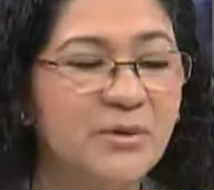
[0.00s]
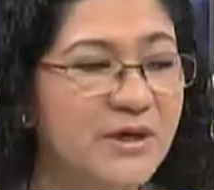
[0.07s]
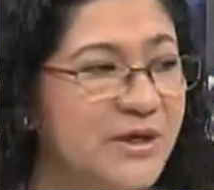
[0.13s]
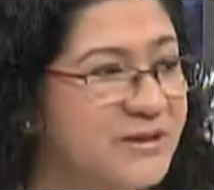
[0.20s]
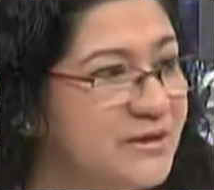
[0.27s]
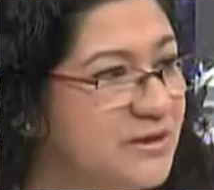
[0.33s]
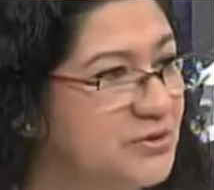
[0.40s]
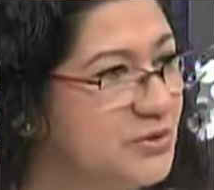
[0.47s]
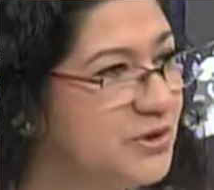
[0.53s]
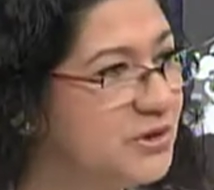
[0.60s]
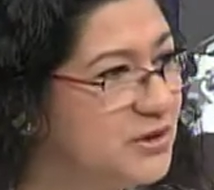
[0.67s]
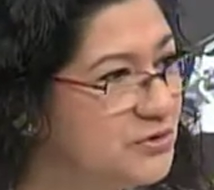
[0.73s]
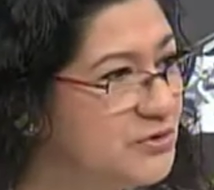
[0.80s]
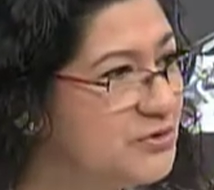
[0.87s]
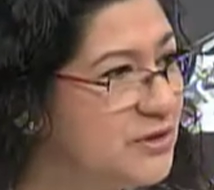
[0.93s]

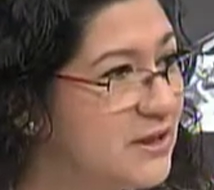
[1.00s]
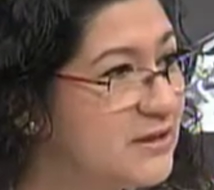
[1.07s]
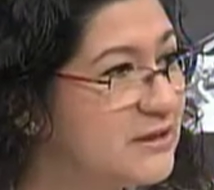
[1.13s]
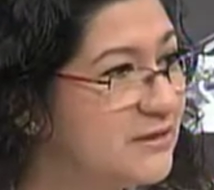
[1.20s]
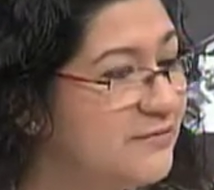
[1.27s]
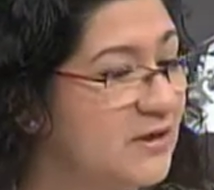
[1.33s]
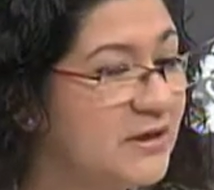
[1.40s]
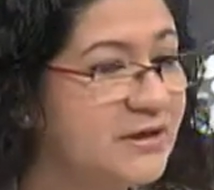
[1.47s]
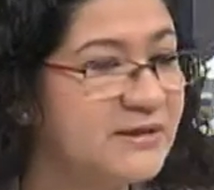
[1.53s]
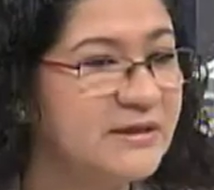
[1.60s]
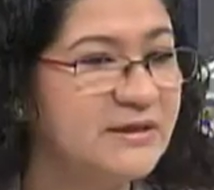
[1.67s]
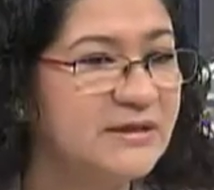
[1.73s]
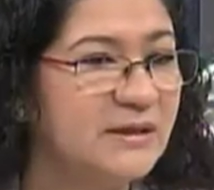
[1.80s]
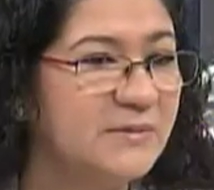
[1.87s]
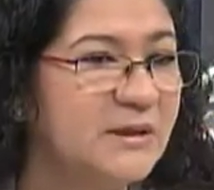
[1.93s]
organizaciones de sociedad civil,
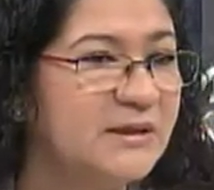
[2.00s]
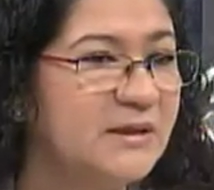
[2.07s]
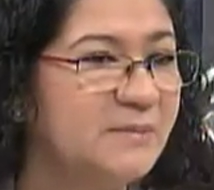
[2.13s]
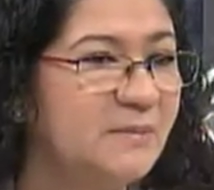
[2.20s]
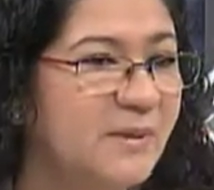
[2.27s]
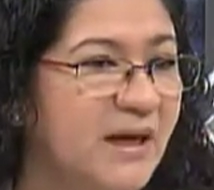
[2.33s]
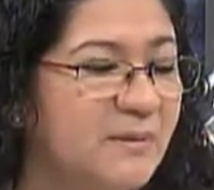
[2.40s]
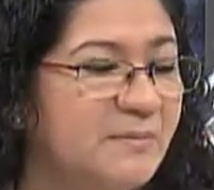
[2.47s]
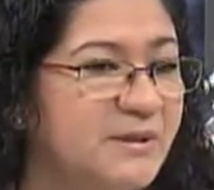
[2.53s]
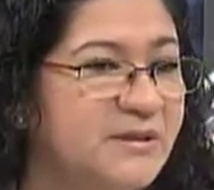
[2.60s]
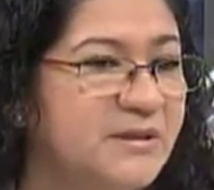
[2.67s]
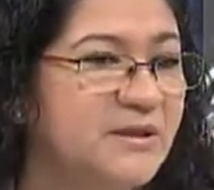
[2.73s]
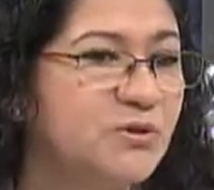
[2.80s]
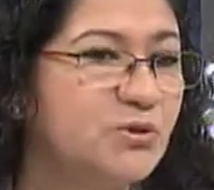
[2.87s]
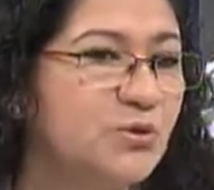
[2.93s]
recientemente Plan
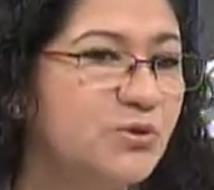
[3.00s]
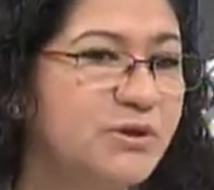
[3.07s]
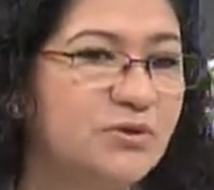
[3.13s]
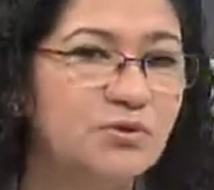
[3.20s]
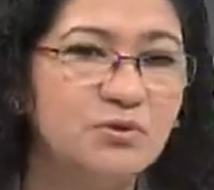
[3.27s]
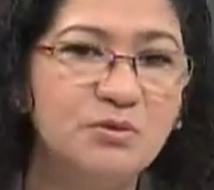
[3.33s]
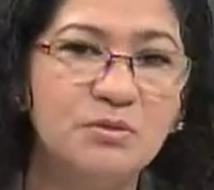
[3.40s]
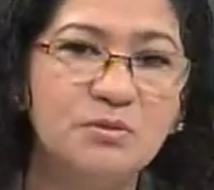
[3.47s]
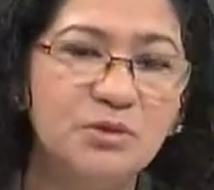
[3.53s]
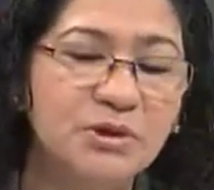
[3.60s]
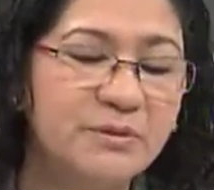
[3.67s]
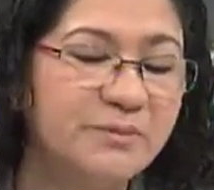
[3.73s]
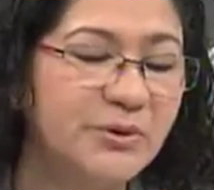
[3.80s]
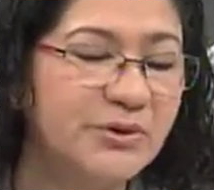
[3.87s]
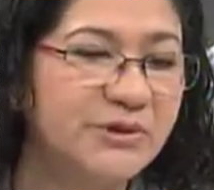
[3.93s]
presentó un estudio muy
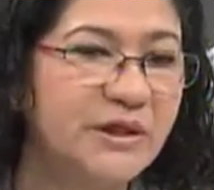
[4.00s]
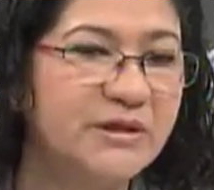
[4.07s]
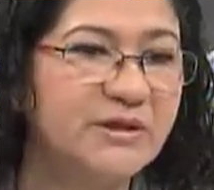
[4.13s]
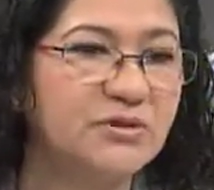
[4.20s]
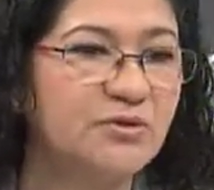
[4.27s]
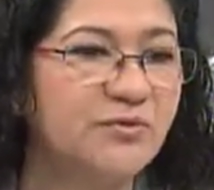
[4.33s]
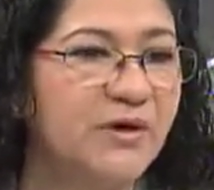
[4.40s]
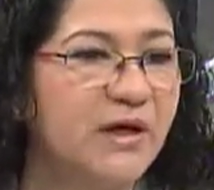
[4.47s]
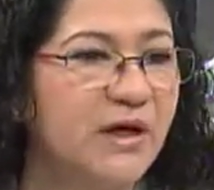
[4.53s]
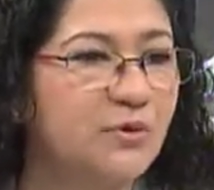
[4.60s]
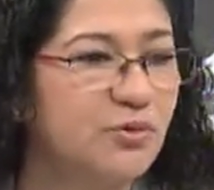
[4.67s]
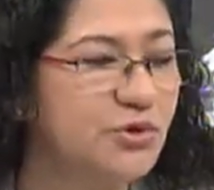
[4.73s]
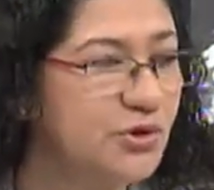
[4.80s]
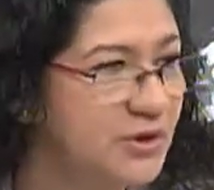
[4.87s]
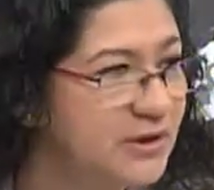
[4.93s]
importante sobre las
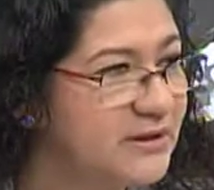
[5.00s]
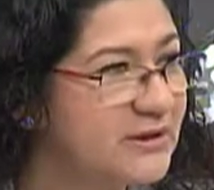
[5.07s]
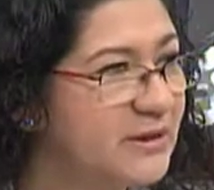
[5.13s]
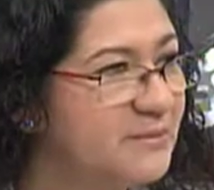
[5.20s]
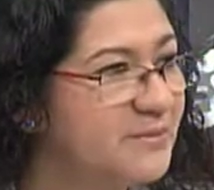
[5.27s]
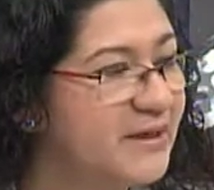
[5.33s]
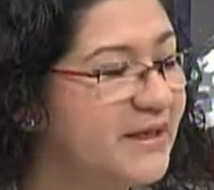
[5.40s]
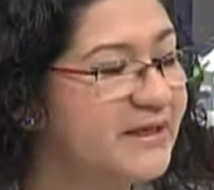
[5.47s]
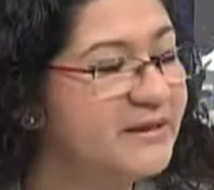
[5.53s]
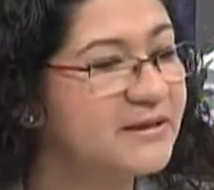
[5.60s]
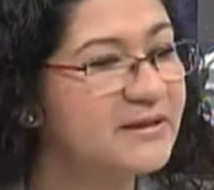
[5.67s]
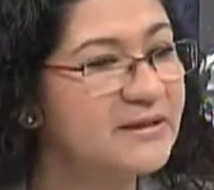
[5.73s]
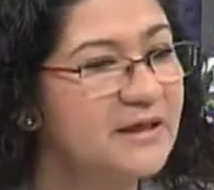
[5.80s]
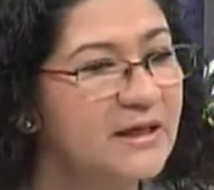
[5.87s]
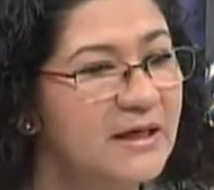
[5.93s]
uniones
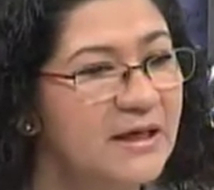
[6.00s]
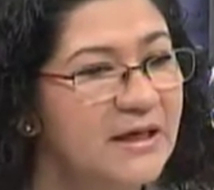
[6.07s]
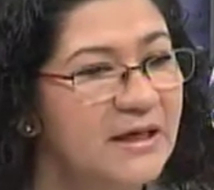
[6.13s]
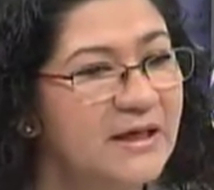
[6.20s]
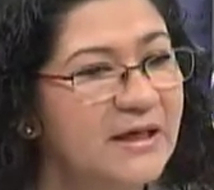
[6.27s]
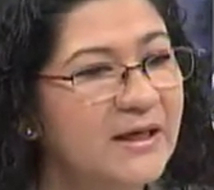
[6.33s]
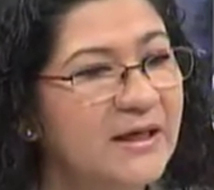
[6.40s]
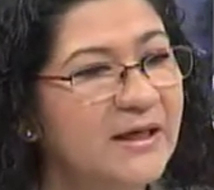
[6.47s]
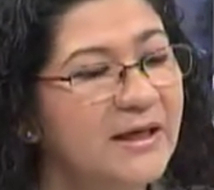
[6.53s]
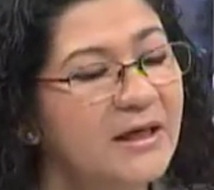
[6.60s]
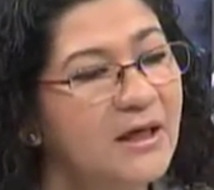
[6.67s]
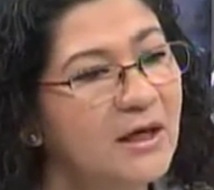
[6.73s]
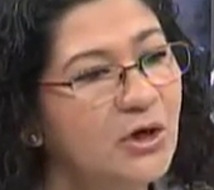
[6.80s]
tempranas eh,